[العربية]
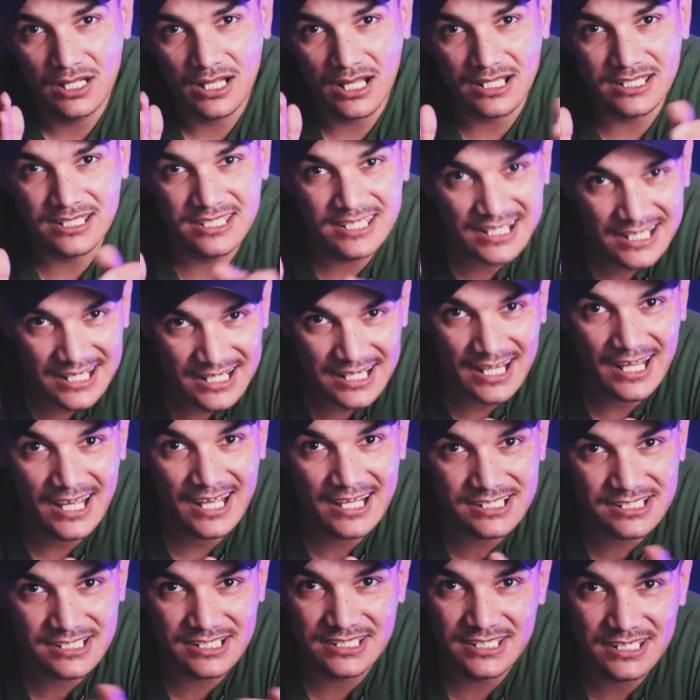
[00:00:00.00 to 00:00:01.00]
هذيك
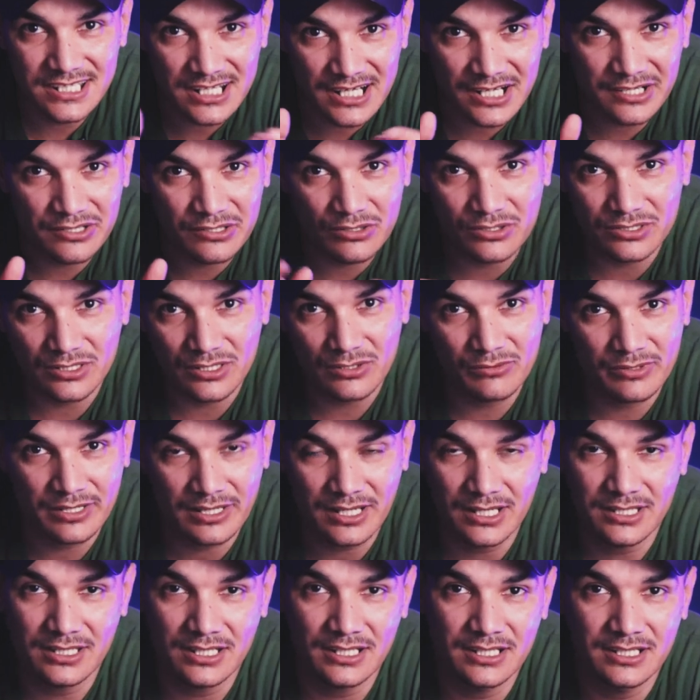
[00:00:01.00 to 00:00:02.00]
الحاجة هذيك النقطة
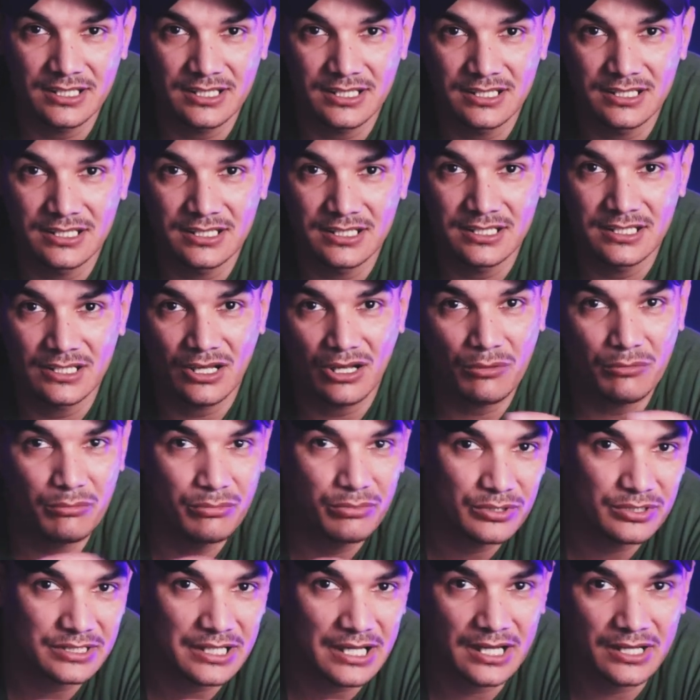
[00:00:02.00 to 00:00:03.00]
الوحيدة اللي
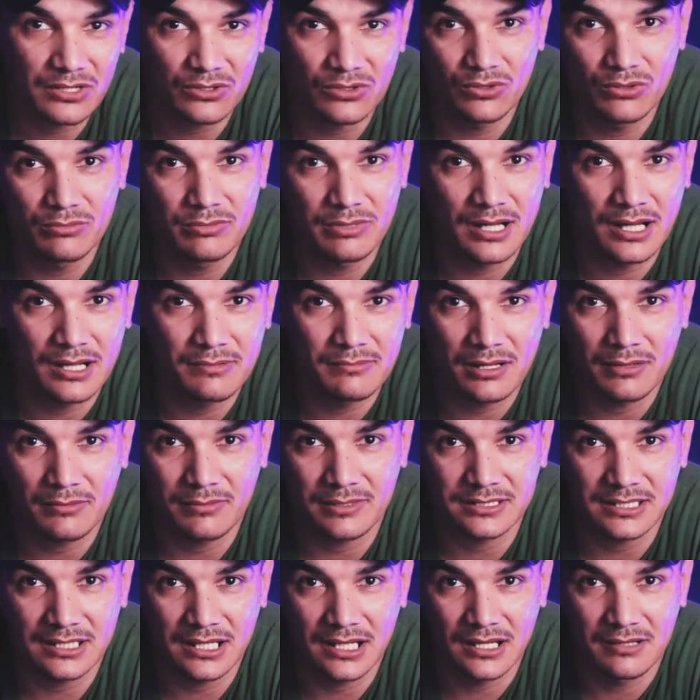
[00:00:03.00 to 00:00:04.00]
يحبوا يتعاركوا بها مع
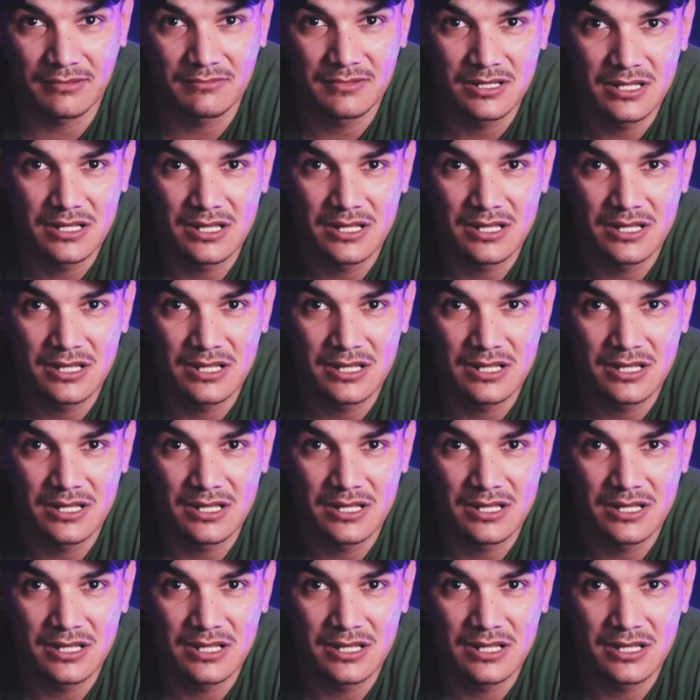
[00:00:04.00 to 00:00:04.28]
بعضهم